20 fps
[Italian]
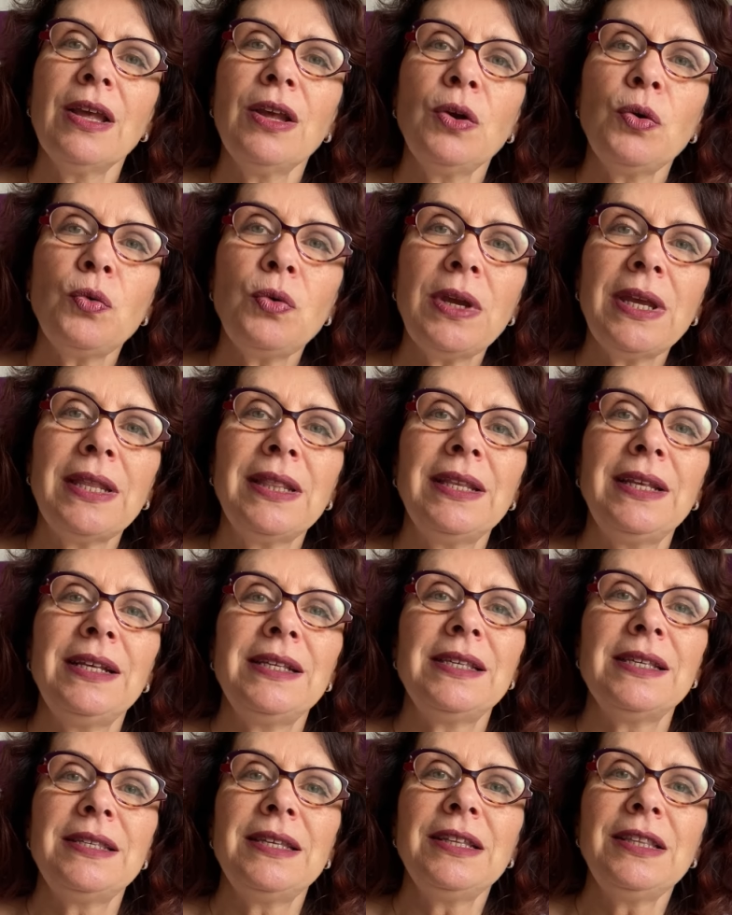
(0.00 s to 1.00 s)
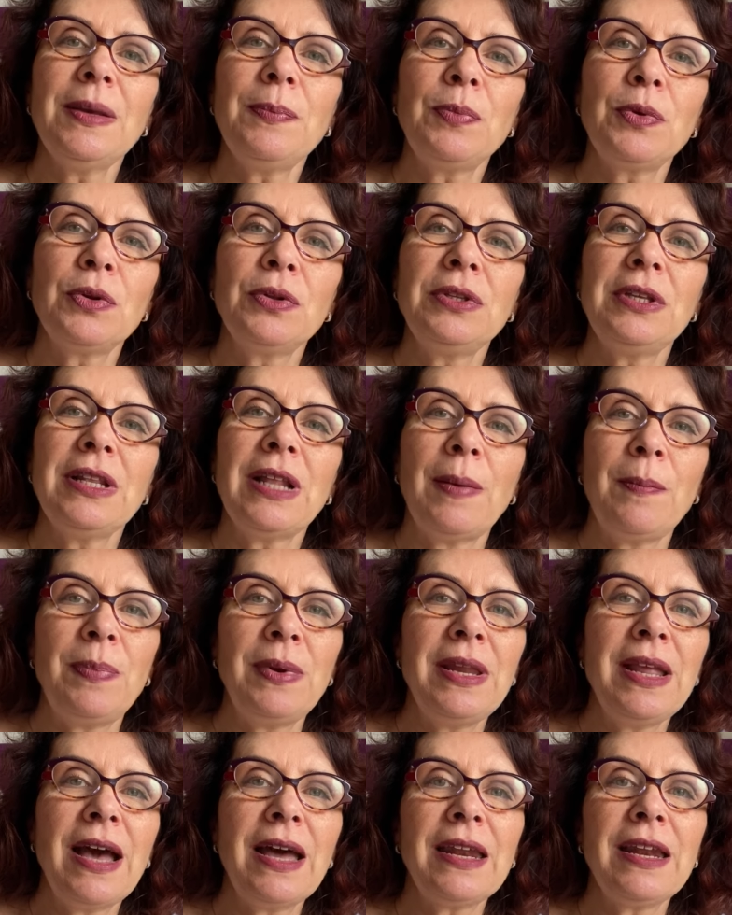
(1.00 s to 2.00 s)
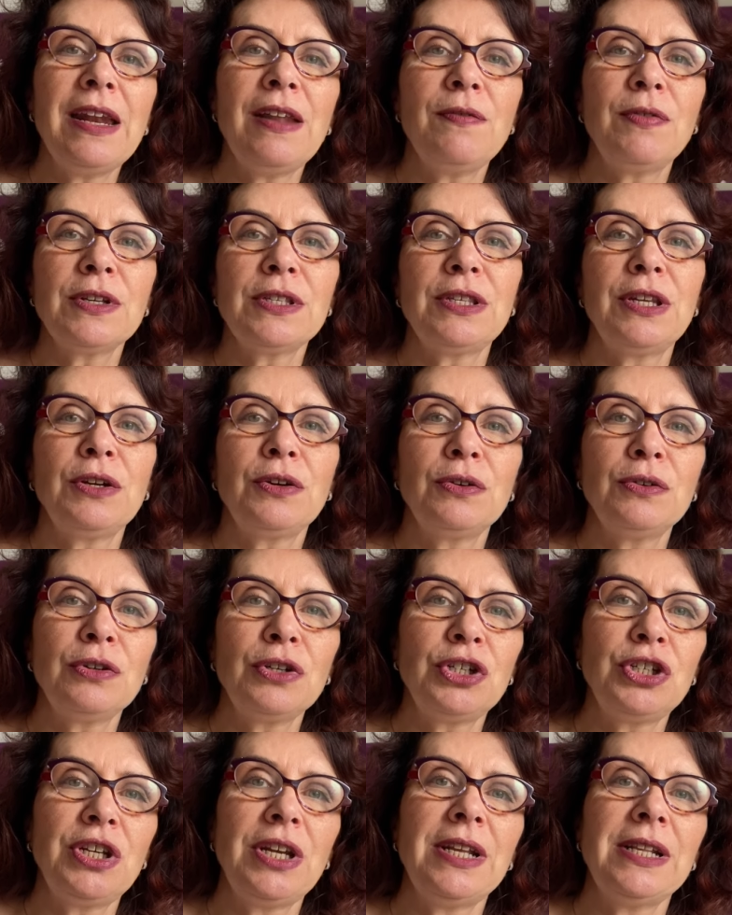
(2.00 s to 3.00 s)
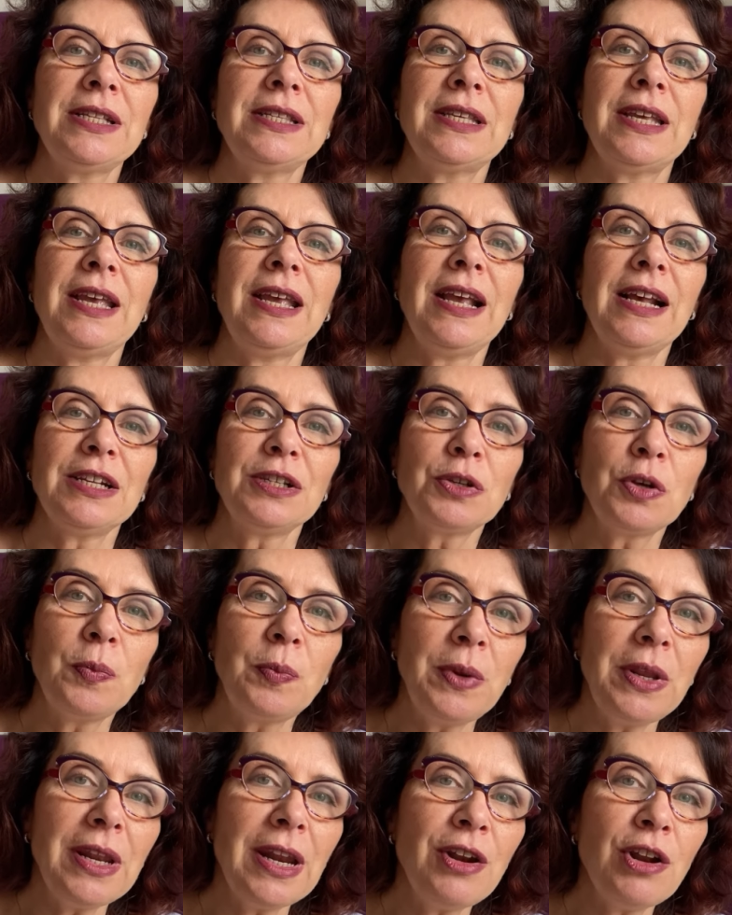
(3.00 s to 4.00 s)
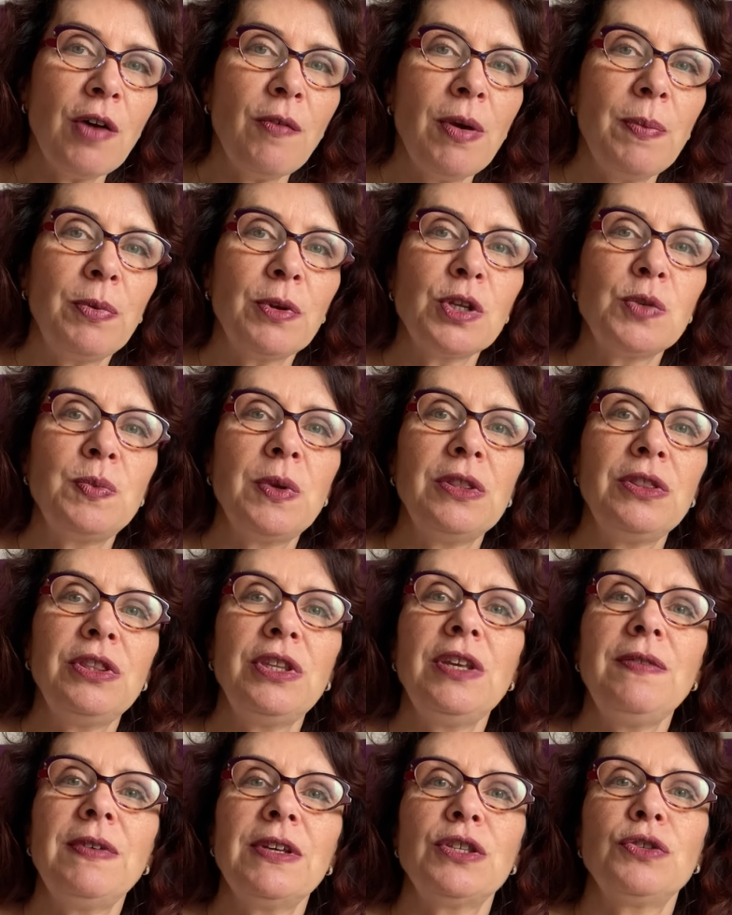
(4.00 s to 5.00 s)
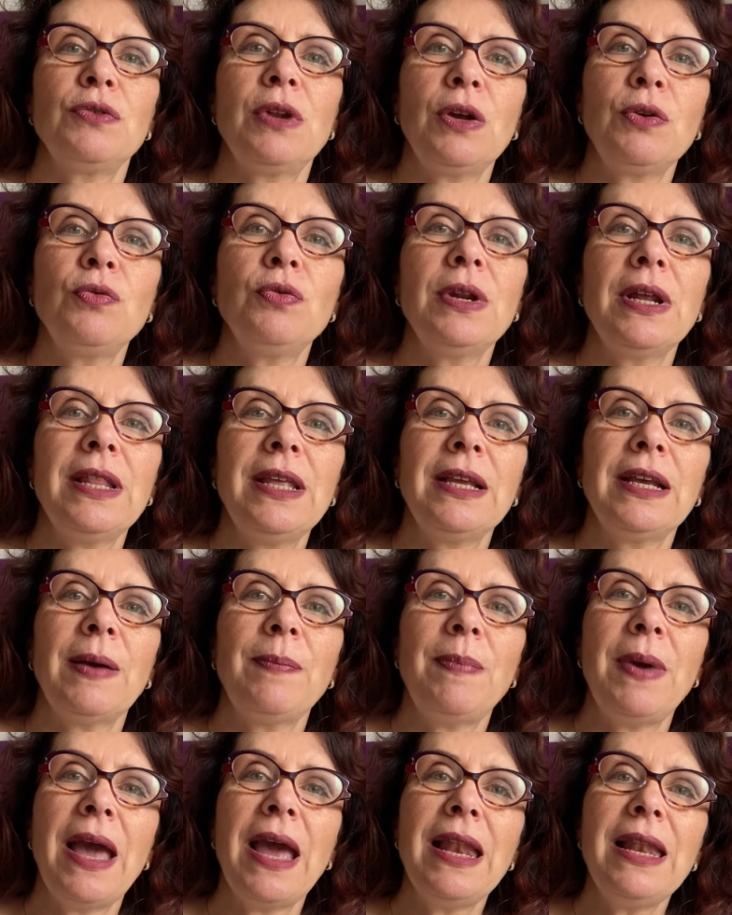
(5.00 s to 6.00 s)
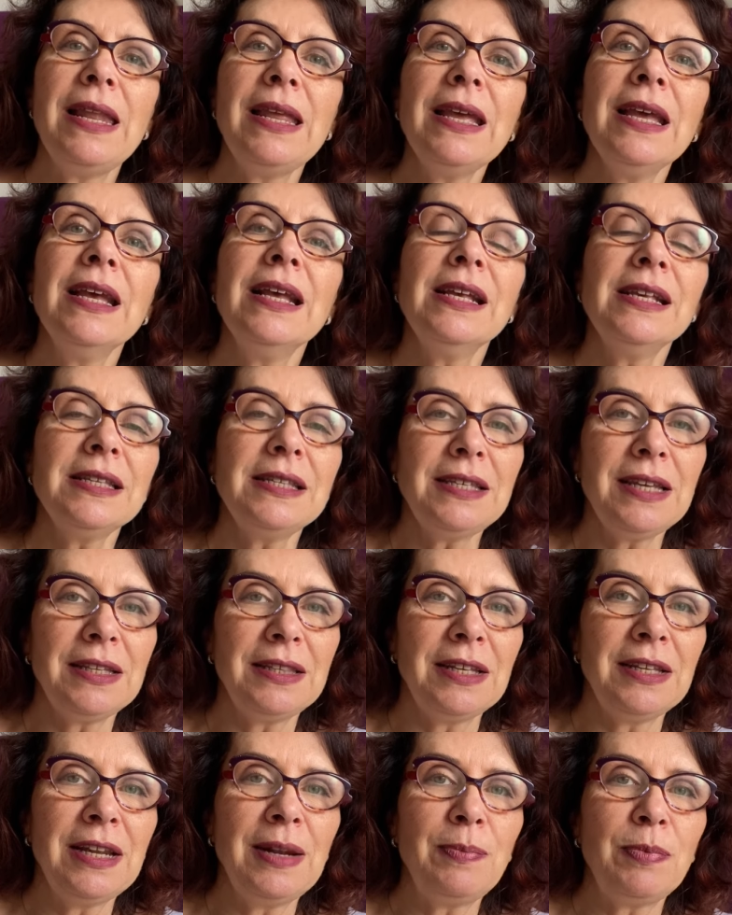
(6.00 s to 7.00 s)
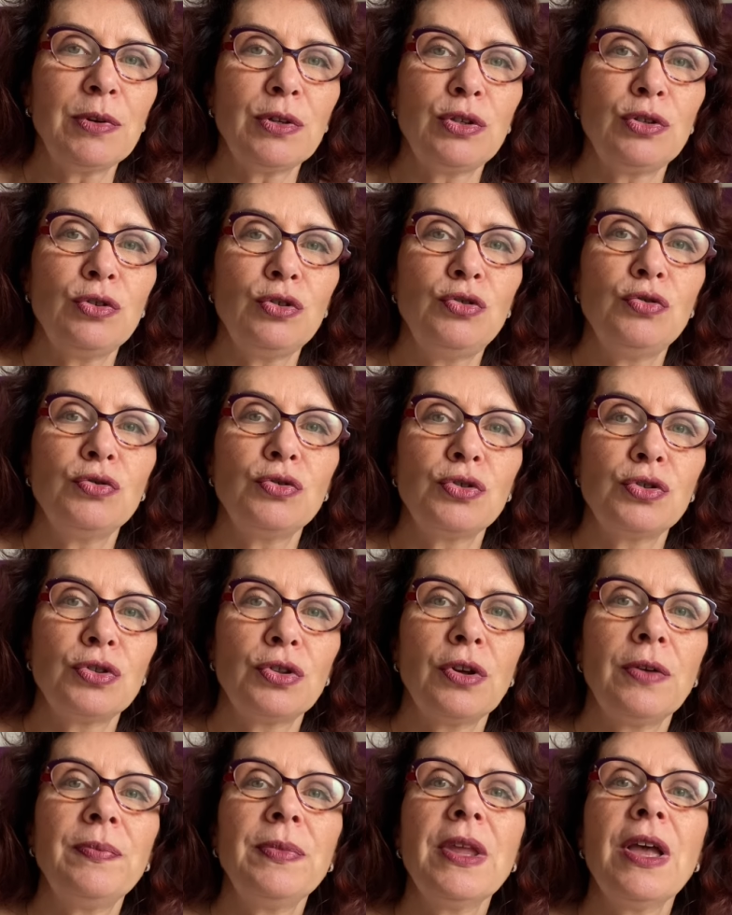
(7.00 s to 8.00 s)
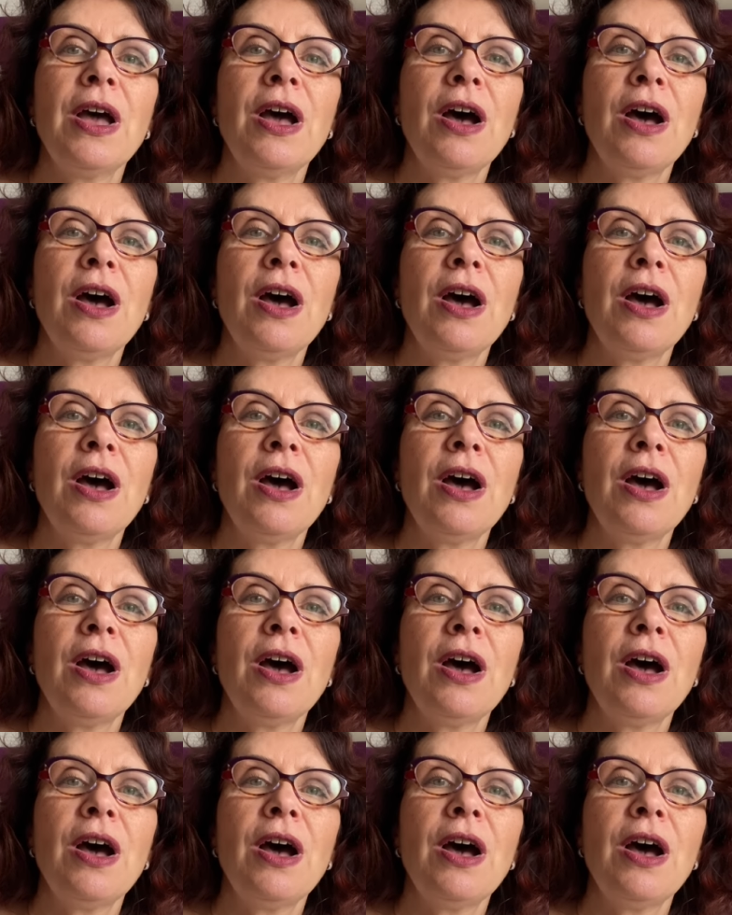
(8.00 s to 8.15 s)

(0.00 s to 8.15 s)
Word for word: Quindi, se siete pronti ad ampliare le vostre conoscenze e a scoprire nuove prospettive sulla cura dei capelli, siete nel posto giusto.